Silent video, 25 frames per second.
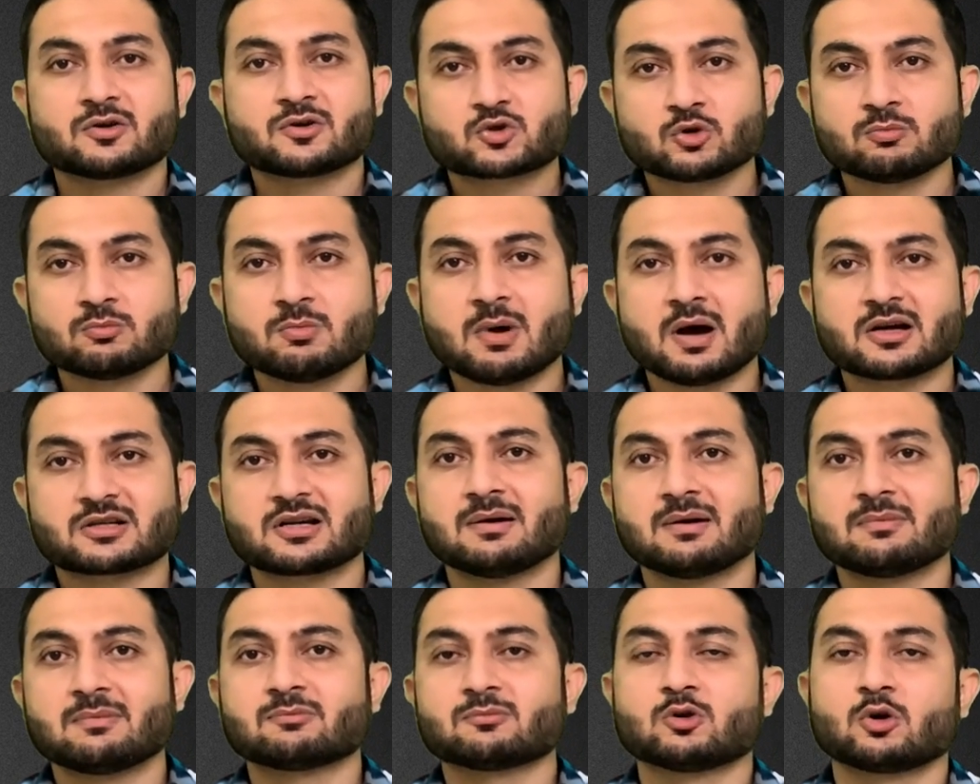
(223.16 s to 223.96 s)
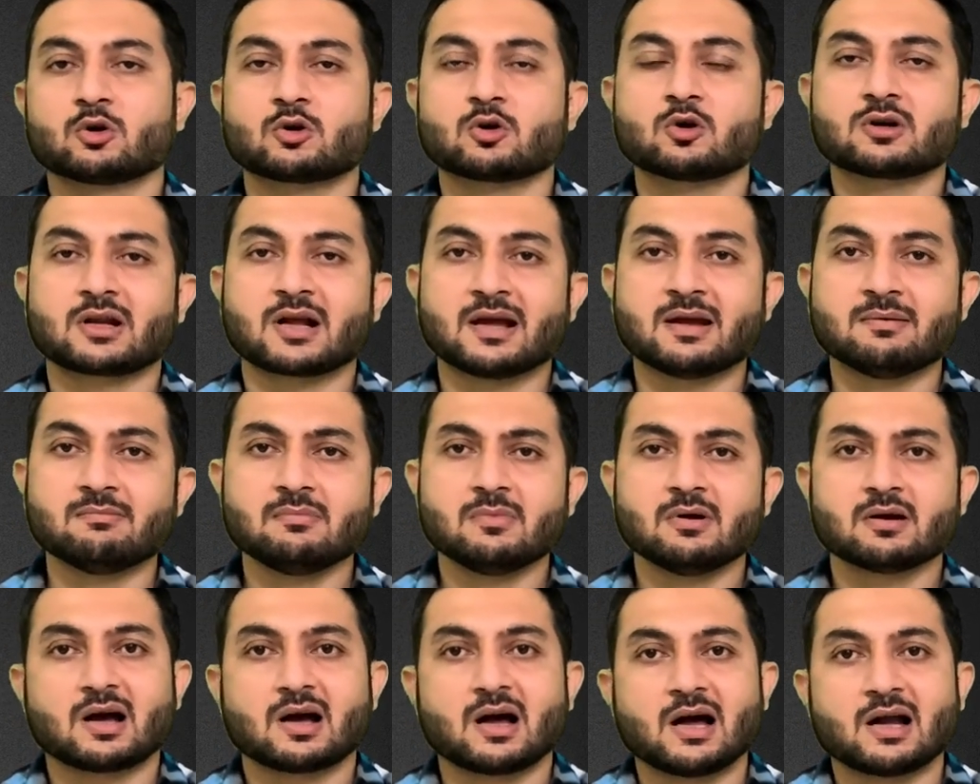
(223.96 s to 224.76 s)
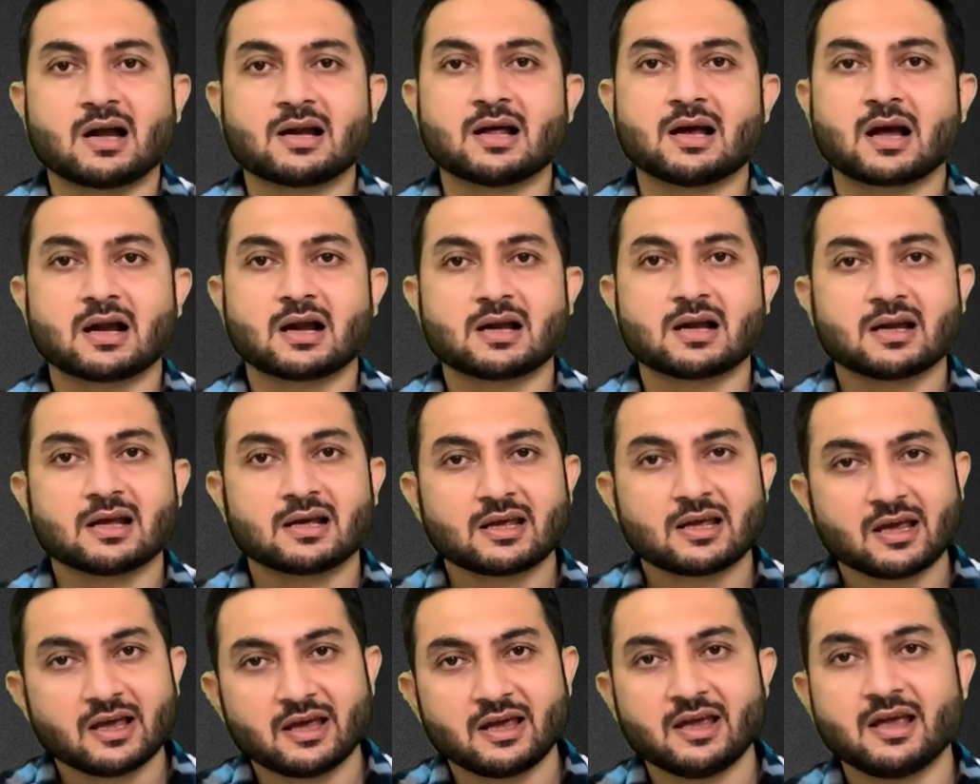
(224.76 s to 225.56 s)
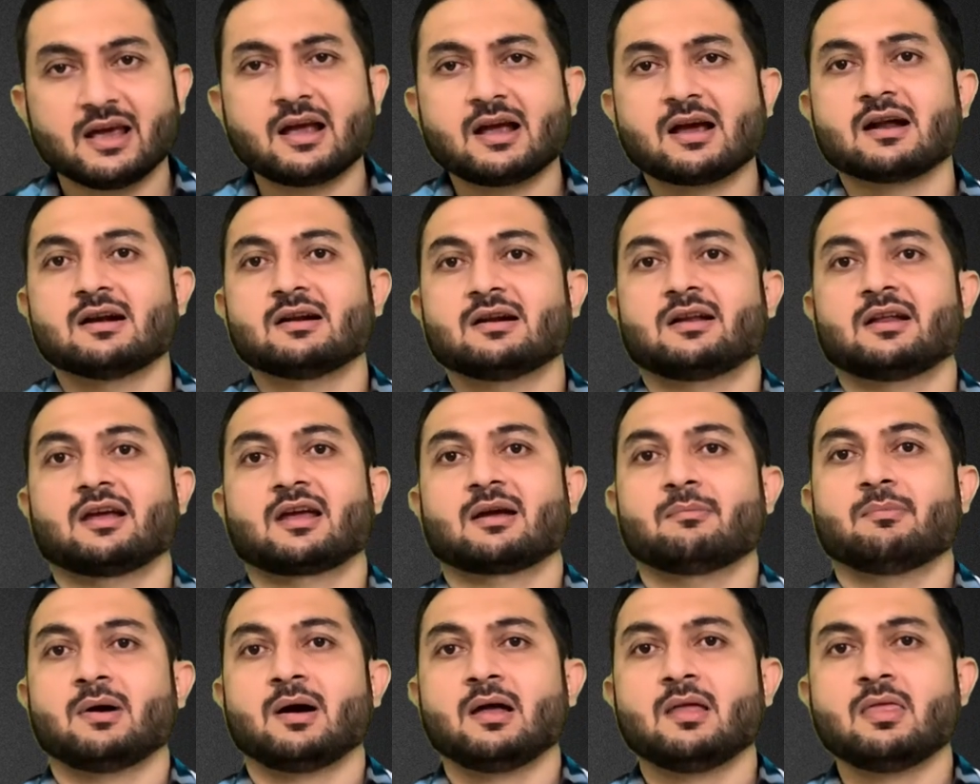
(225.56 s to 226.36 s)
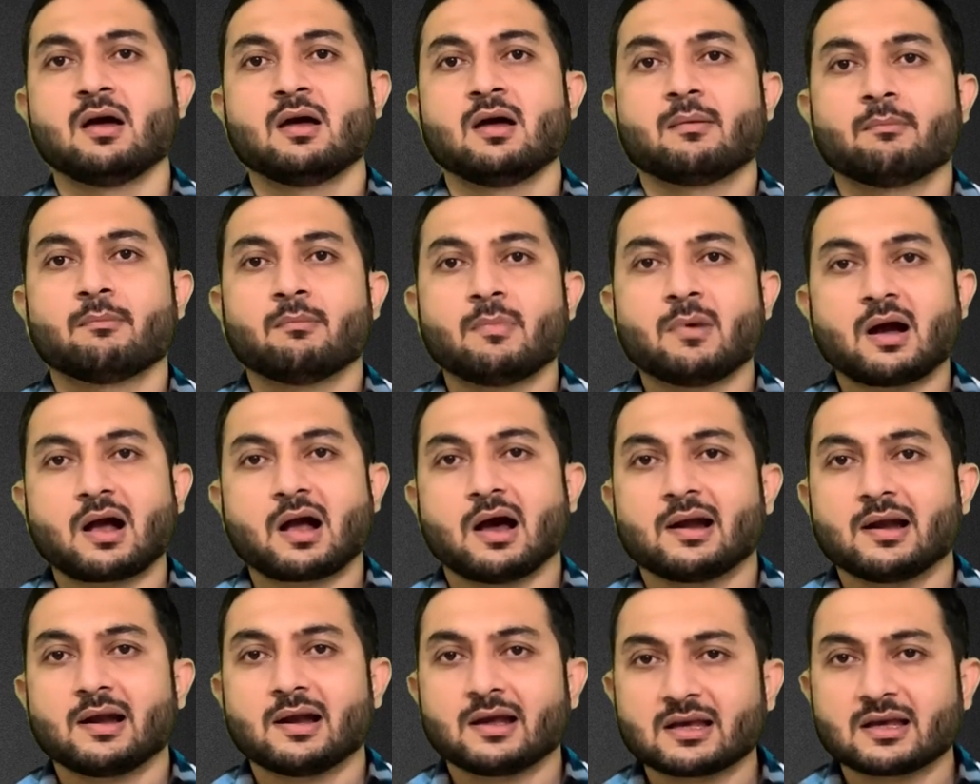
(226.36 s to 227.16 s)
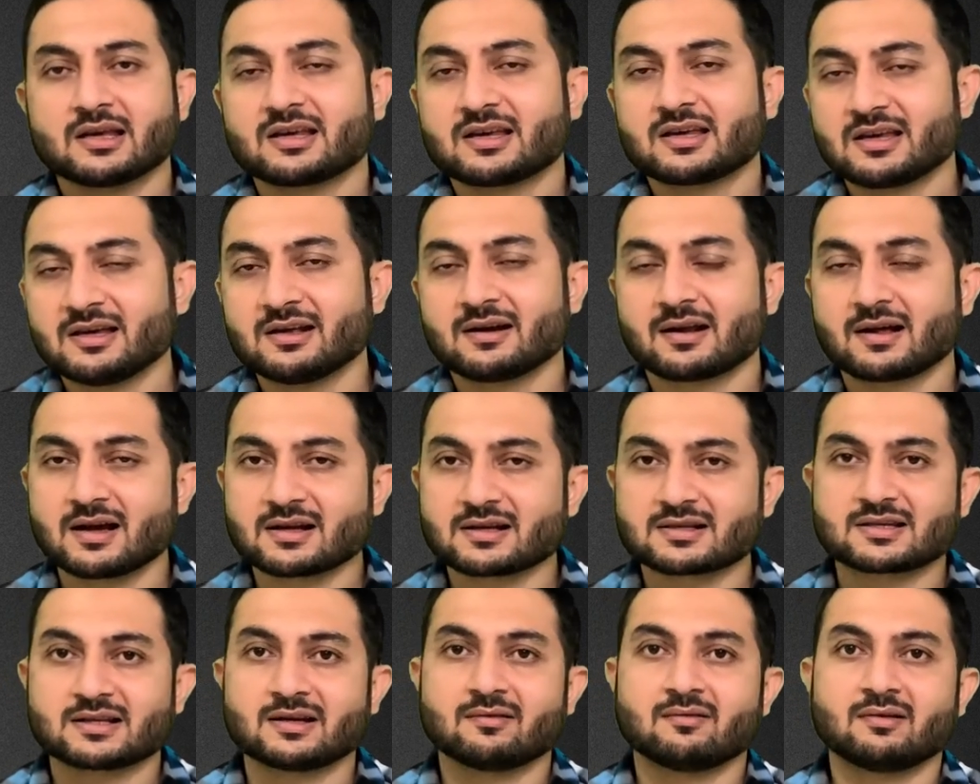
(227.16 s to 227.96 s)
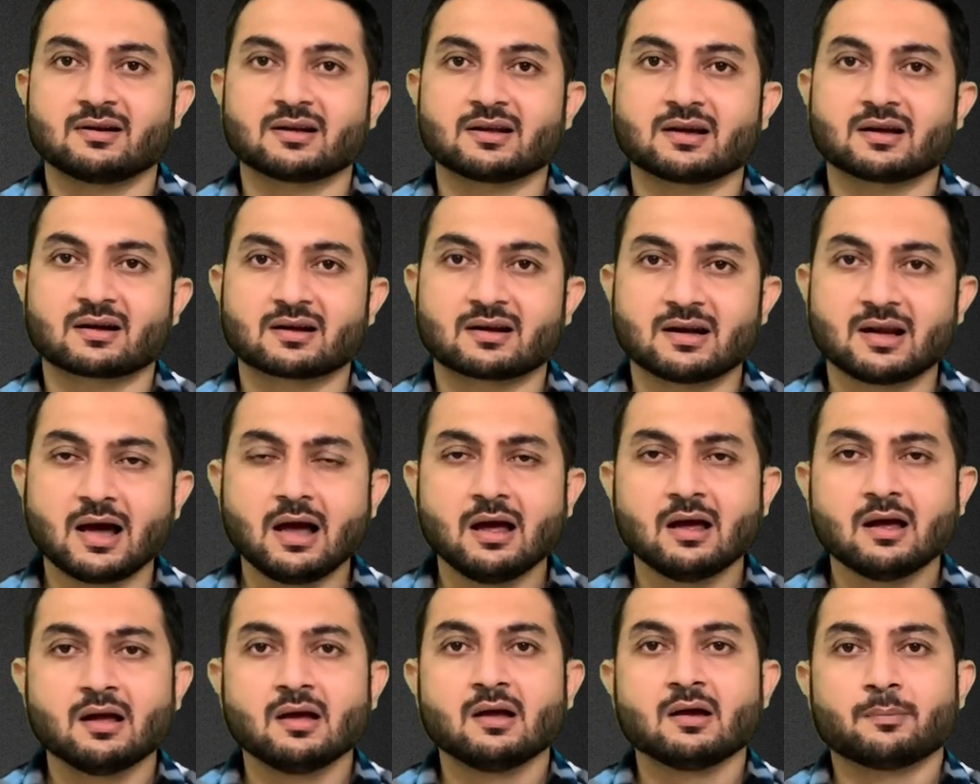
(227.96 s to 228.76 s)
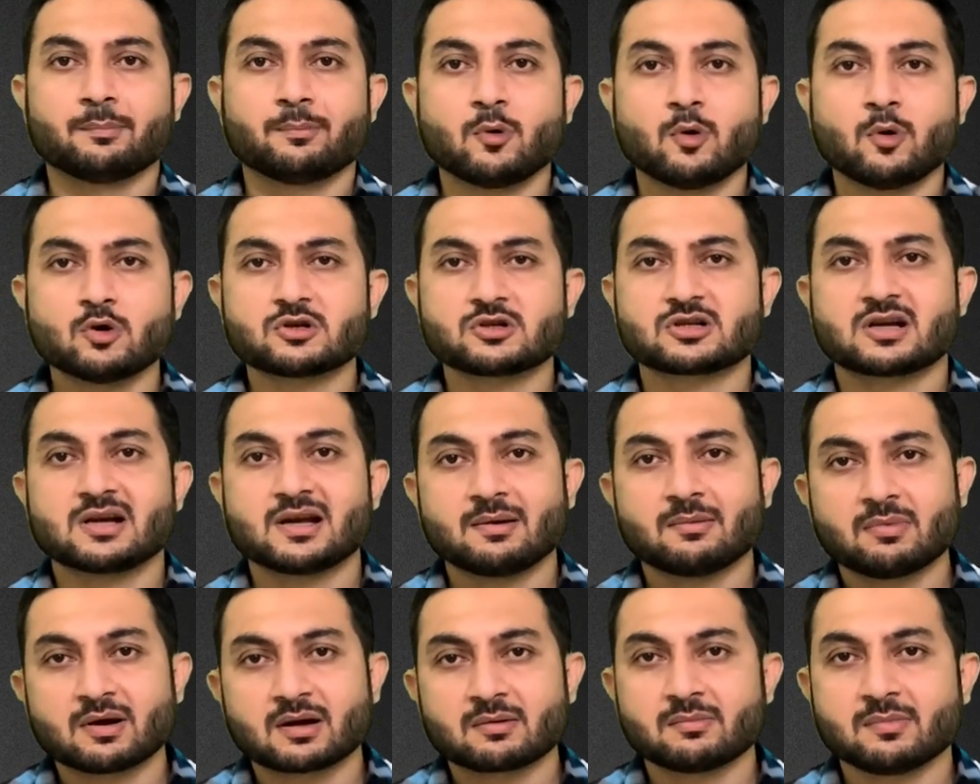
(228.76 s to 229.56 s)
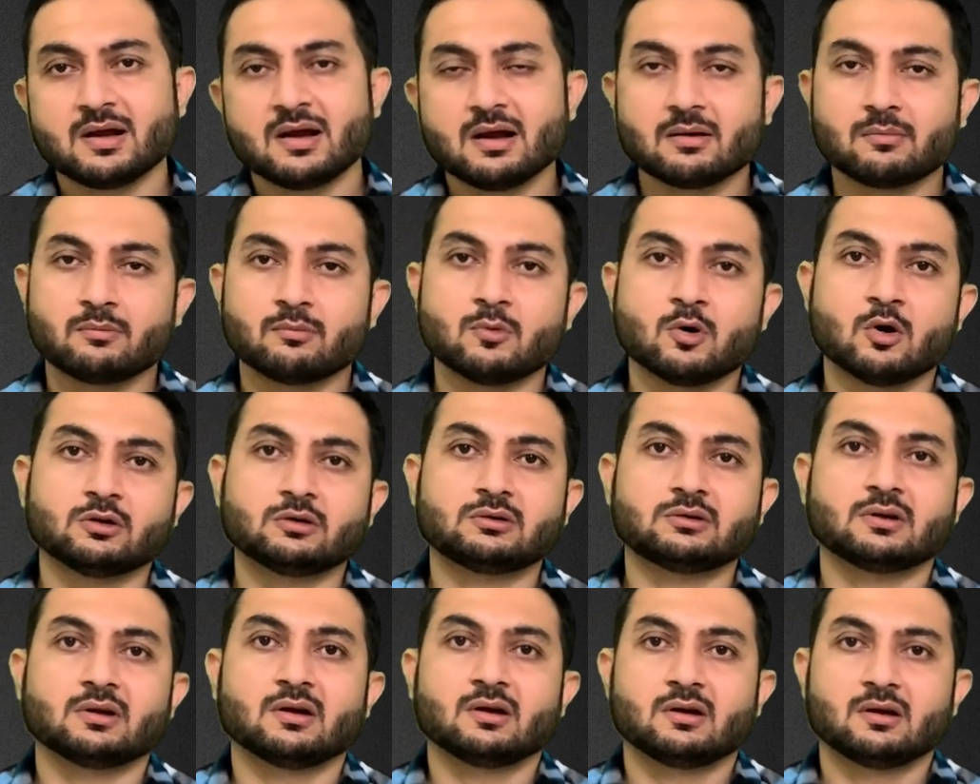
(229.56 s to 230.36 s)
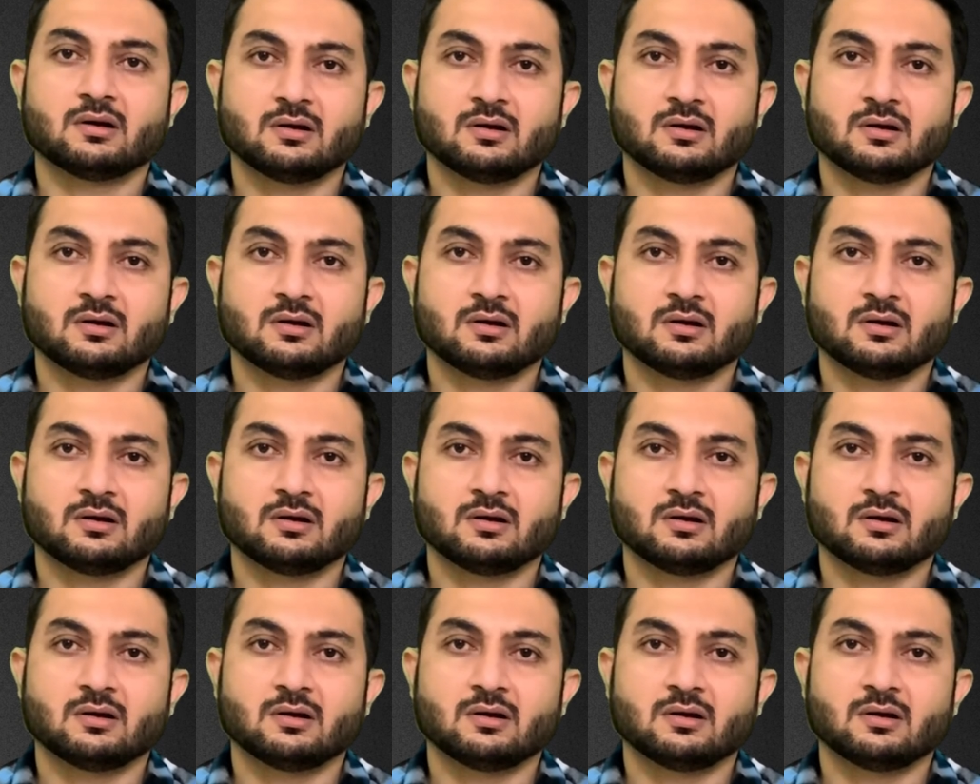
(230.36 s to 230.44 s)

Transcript: सुबह शाम दोनों टाइम खाना खाने के एक घंटे के बाद मखाने की खीर का सेवन करना पोस्ट लेबर में बहुत